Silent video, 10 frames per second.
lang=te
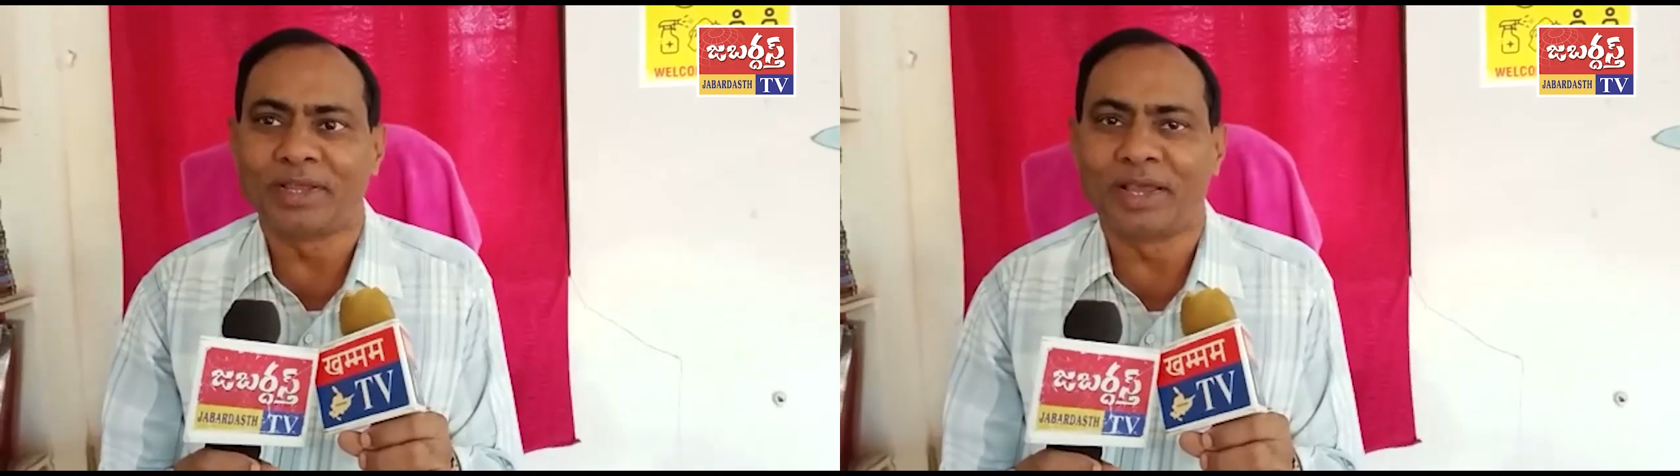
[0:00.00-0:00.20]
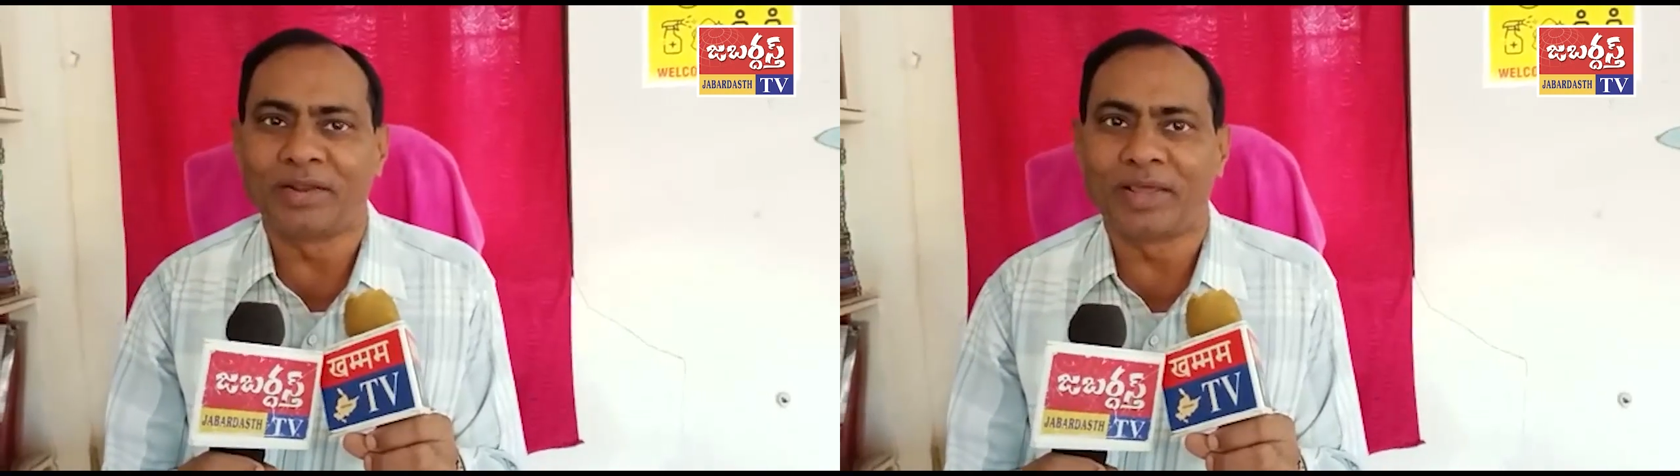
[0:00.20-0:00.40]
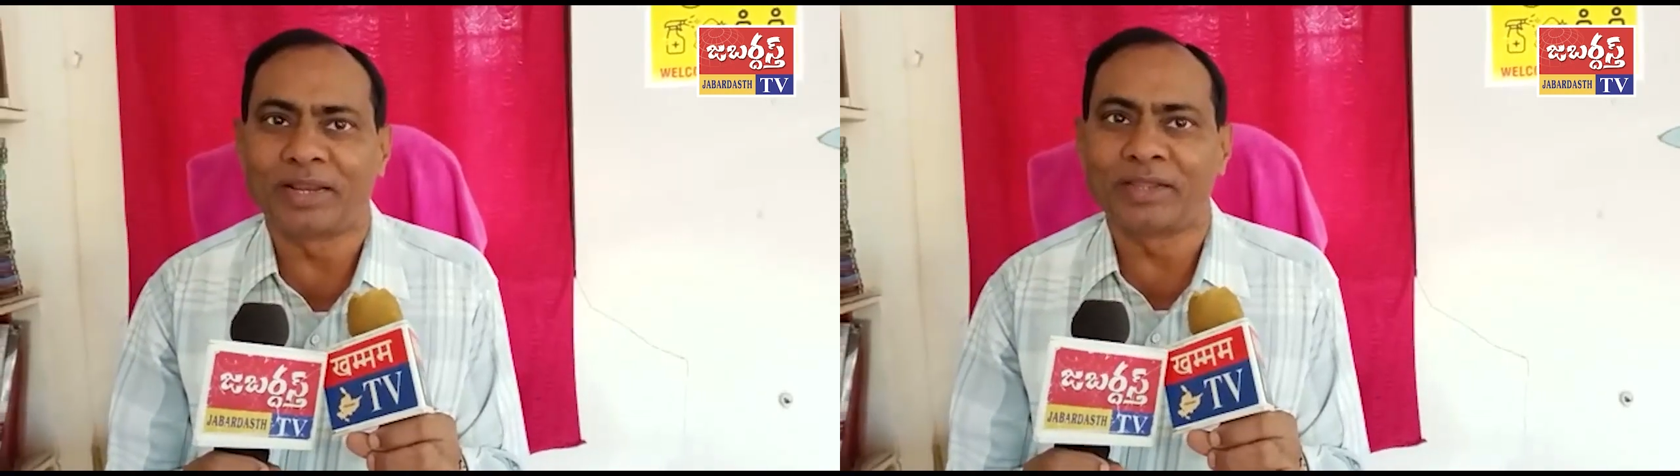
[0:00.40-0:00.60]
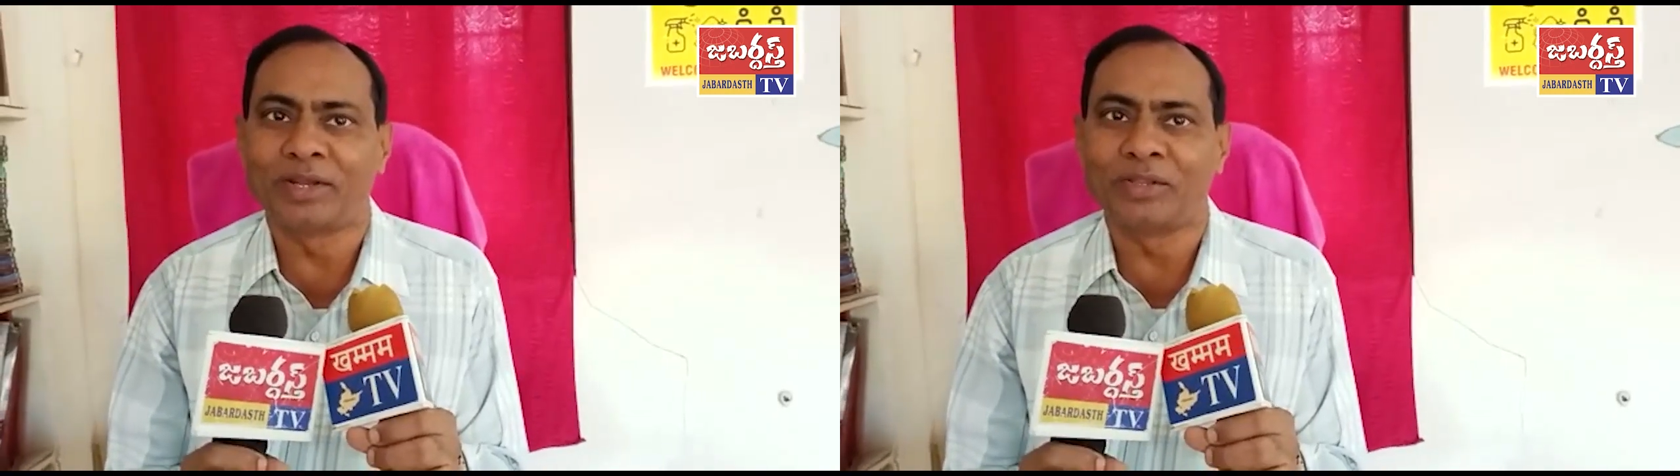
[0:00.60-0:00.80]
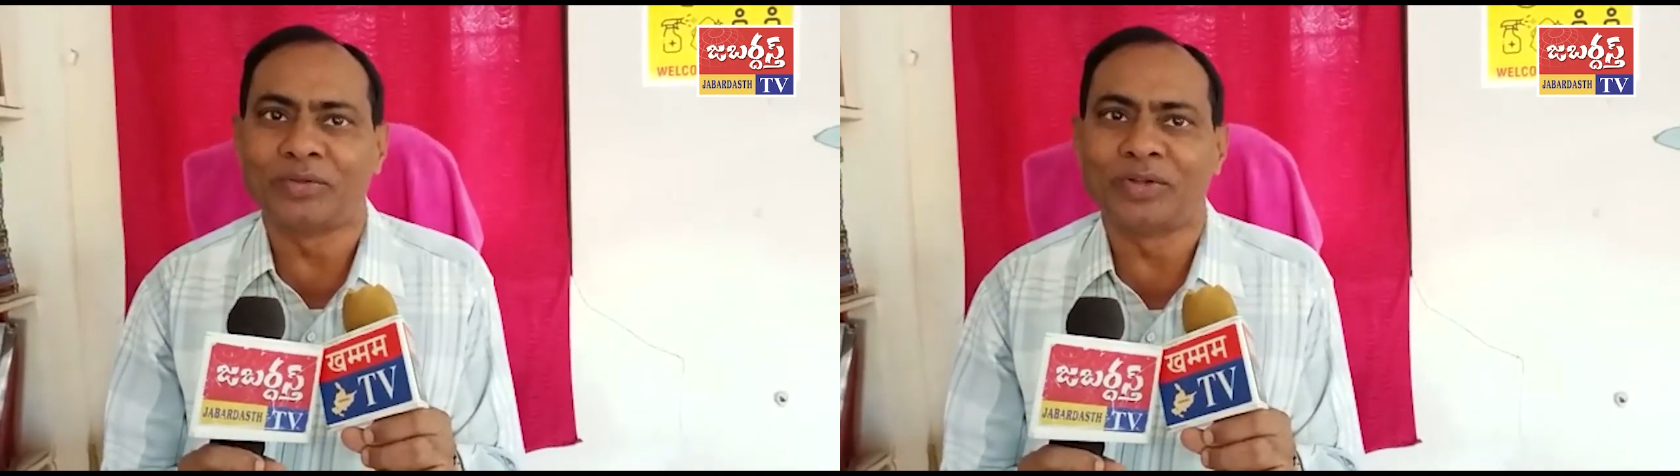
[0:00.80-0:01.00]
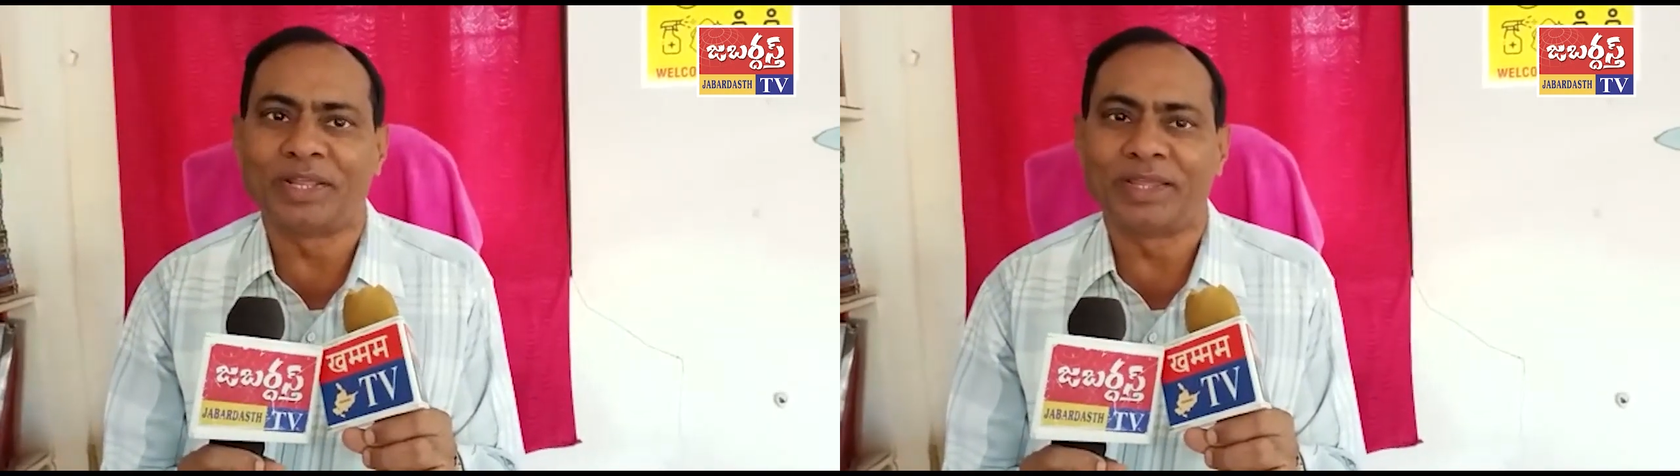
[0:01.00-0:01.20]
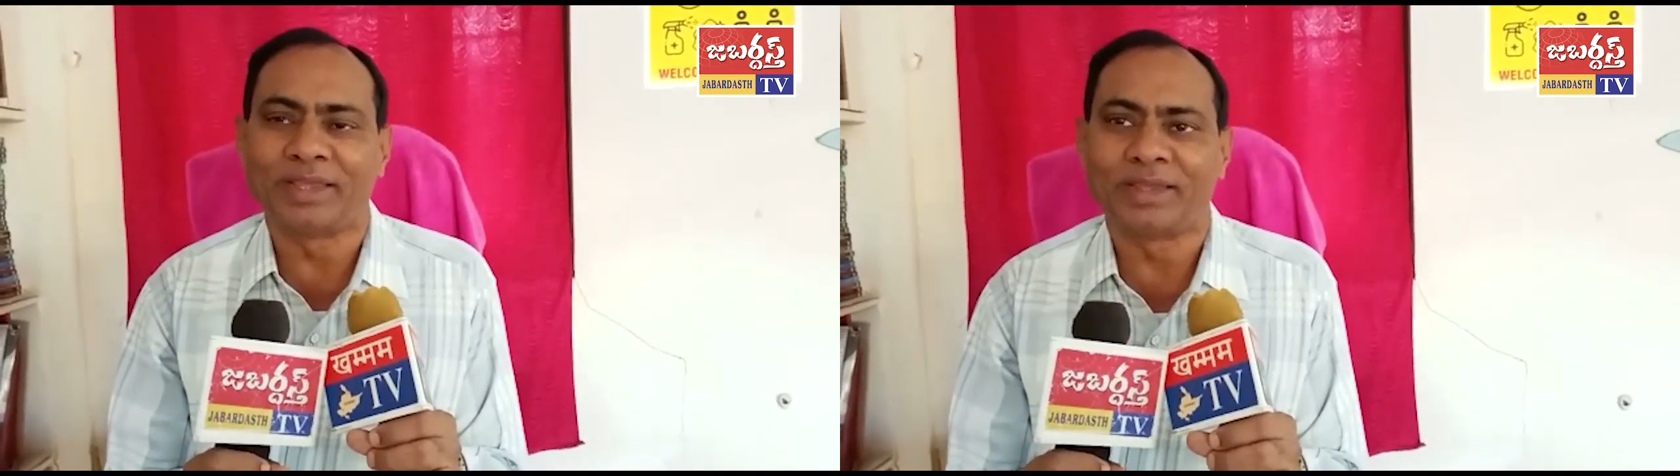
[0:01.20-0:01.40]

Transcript: ఆయుర ఆరోగ్యాలతోటి